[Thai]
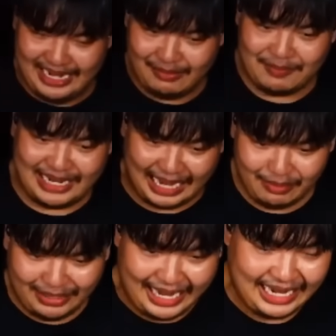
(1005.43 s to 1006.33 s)
ไปเลยมันมี
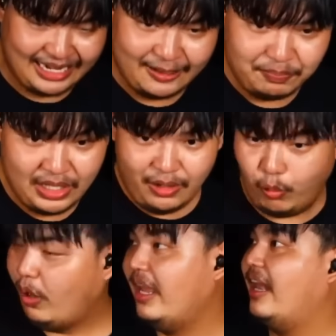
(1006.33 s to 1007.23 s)
ร้านแบบร้านร้านหนึ่ง
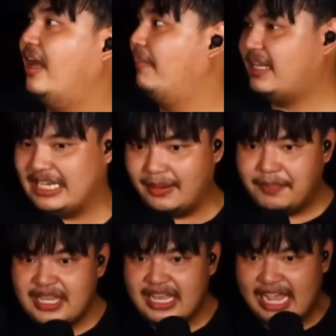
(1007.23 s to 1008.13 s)
กูก็เห็นเลยมาเขี
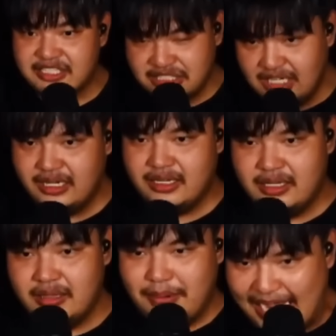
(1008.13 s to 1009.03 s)
ยน PS
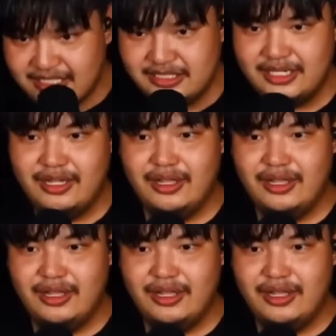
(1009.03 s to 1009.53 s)
1 plus